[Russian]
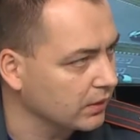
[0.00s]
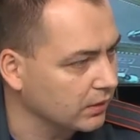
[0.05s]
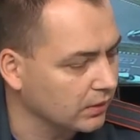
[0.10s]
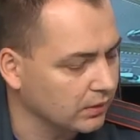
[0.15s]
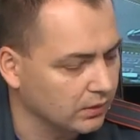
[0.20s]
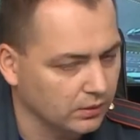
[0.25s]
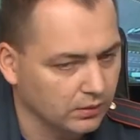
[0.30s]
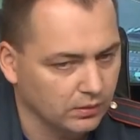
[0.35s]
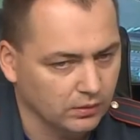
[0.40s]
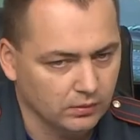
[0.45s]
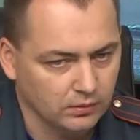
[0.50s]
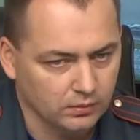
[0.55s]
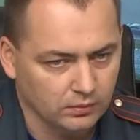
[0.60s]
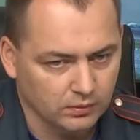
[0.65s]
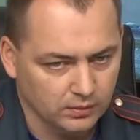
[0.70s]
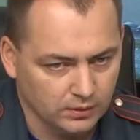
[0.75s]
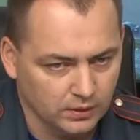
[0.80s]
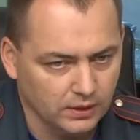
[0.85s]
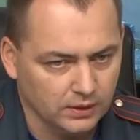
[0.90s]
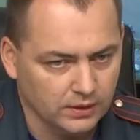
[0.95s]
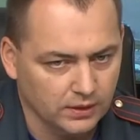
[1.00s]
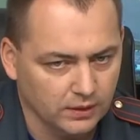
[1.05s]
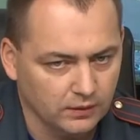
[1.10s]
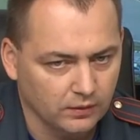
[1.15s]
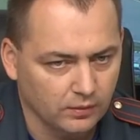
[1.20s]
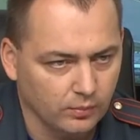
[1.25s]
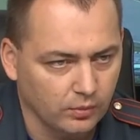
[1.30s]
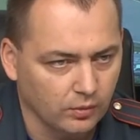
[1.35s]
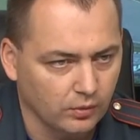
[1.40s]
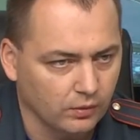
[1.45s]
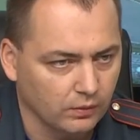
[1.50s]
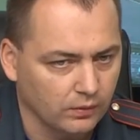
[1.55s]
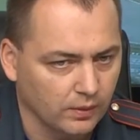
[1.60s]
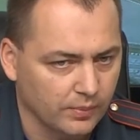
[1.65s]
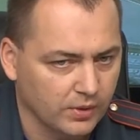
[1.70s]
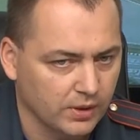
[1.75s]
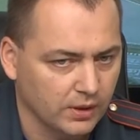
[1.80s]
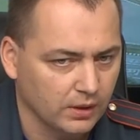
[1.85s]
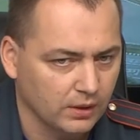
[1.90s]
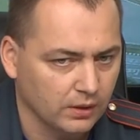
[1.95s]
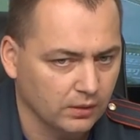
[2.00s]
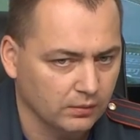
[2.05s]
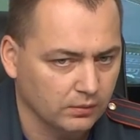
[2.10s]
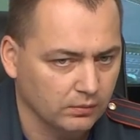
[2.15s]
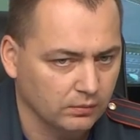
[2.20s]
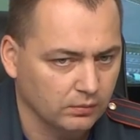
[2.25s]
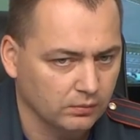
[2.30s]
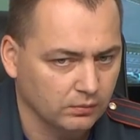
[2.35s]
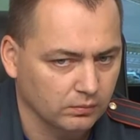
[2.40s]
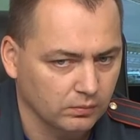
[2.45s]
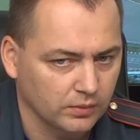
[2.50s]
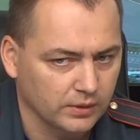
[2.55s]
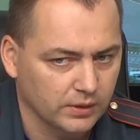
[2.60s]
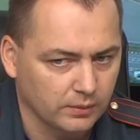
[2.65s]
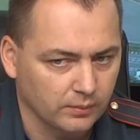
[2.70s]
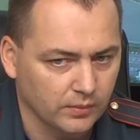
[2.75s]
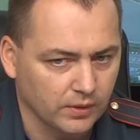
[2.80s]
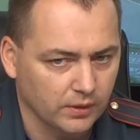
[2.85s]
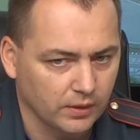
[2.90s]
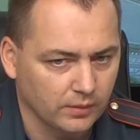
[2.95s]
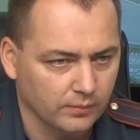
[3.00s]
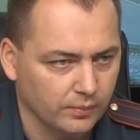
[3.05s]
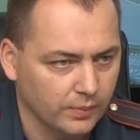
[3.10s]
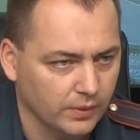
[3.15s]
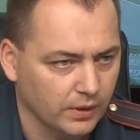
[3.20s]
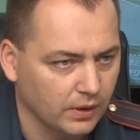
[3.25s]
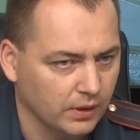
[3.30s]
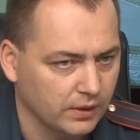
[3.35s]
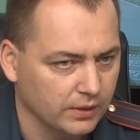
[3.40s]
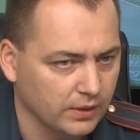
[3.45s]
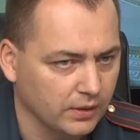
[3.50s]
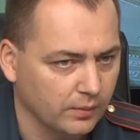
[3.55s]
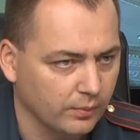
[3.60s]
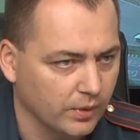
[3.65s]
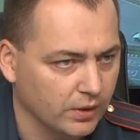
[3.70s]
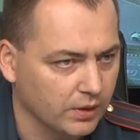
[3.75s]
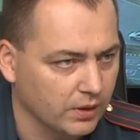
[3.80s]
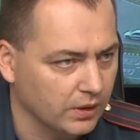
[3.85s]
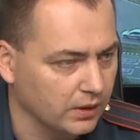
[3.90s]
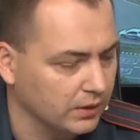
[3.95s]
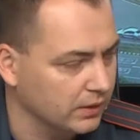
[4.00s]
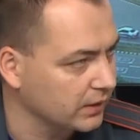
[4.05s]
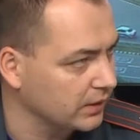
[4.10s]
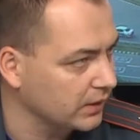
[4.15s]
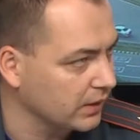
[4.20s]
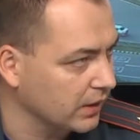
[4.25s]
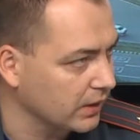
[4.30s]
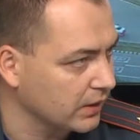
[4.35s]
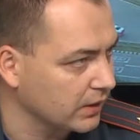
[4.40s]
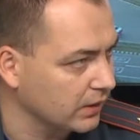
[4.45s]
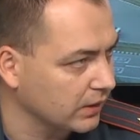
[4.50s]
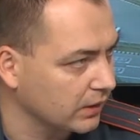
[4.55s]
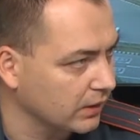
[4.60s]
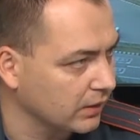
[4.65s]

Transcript: Э, слава богу. Да, слава богу. Вообще, если мы говорим про лесные пожары, это страшно.